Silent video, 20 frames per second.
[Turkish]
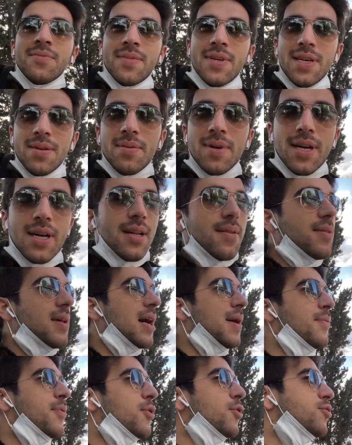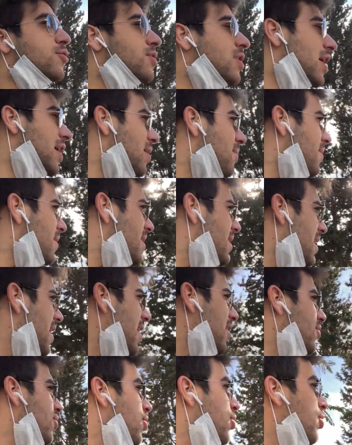Bile bakalım ne yapıyoruz. Araba
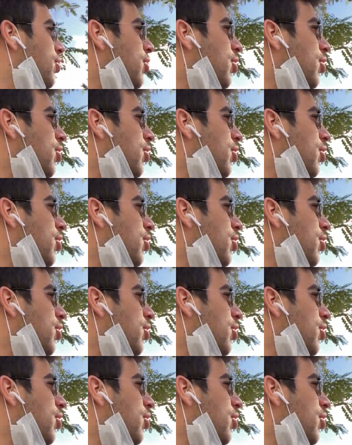kiralıyoruz.